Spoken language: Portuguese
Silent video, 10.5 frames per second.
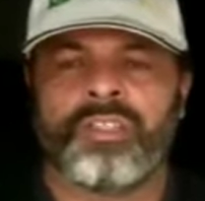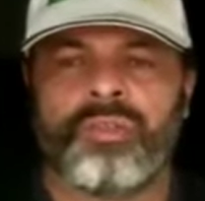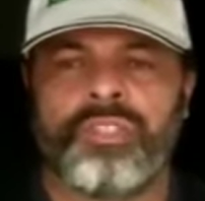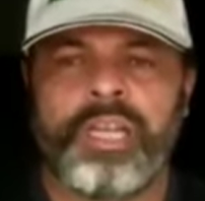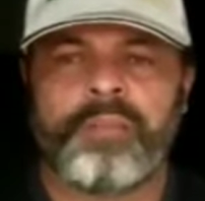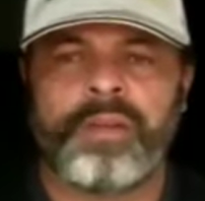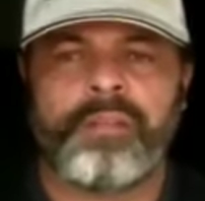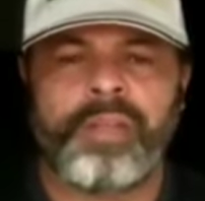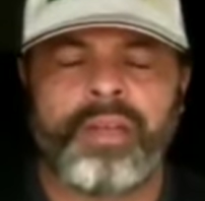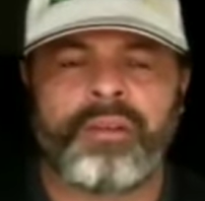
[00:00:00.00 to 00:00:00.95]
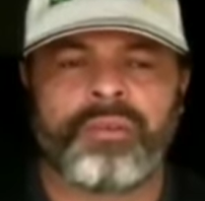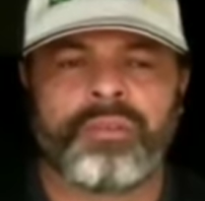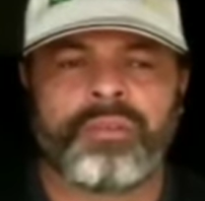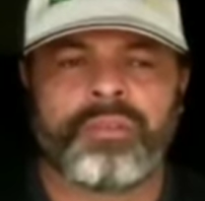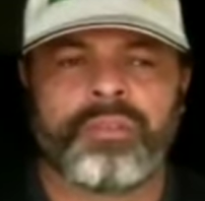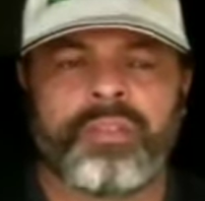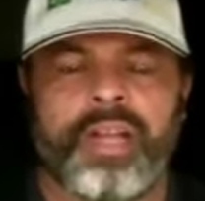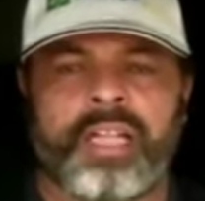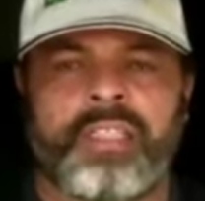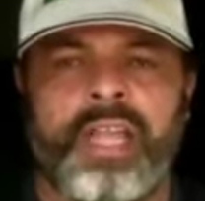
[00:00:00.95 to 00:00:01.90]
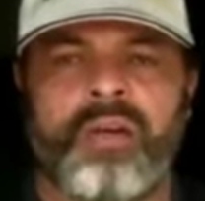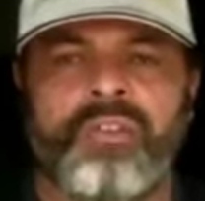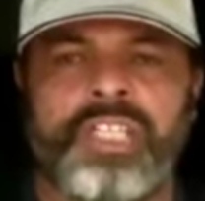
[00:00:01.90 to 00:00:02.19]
Do dia 1 até o